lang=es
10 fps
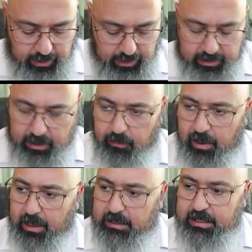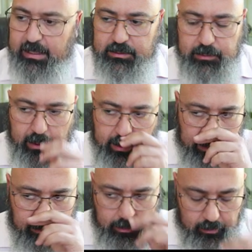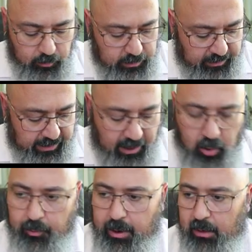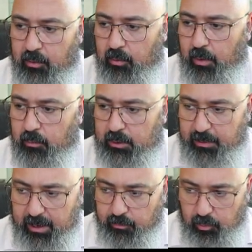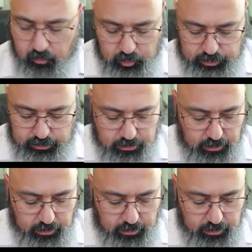el nivel ese que estoy leyendo multiplicado por algo. Lo voy a multiplicar por mucho.